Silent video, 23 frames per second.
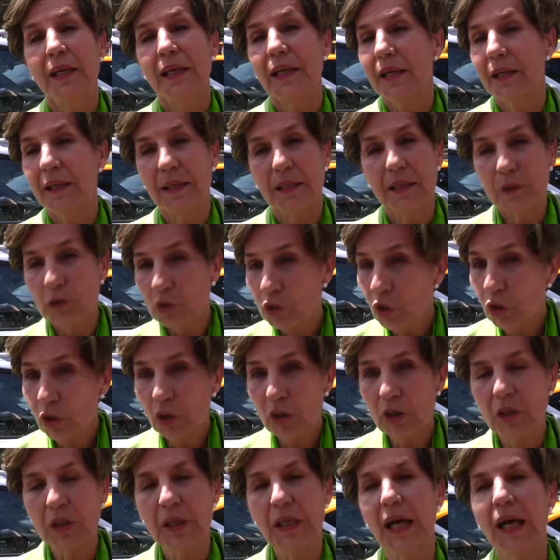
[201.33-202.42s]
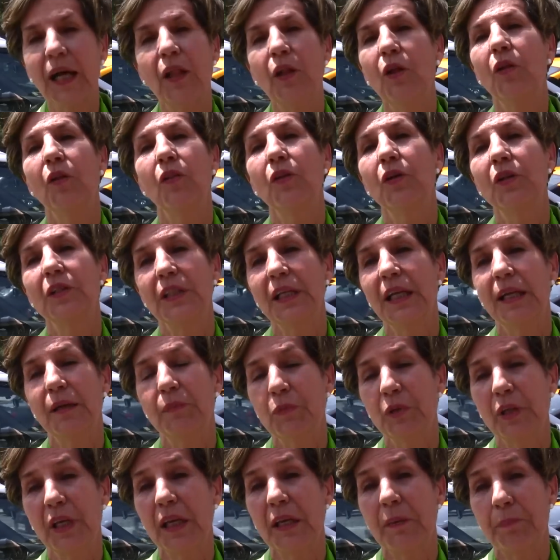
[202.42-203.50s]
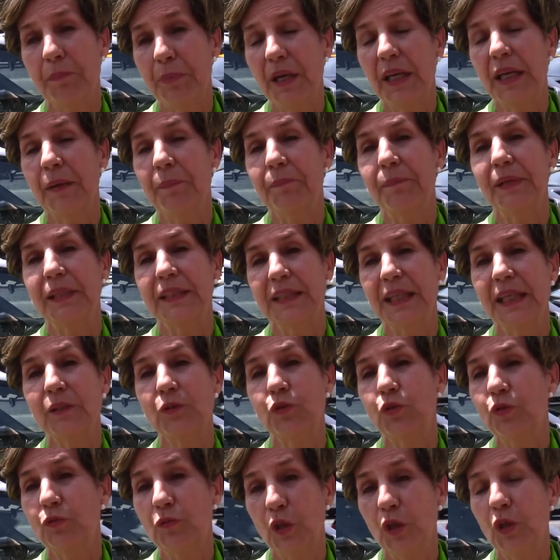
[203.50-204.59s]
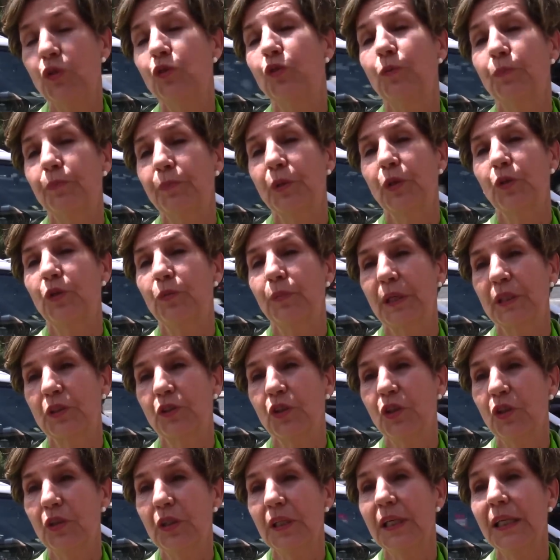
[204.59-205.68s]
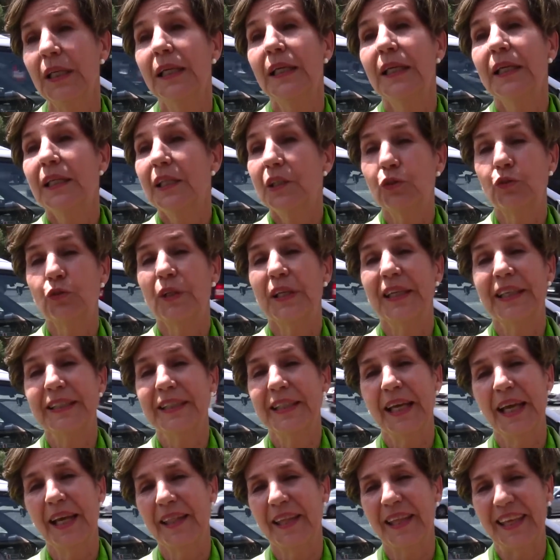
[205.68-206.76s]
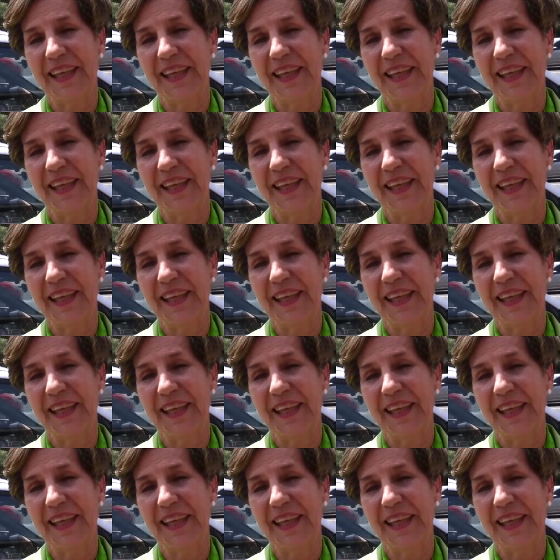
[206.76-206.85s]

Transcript: en todos los lados donde las mujeres puedan expresar su voz, sus preocupaciones y sus identidades de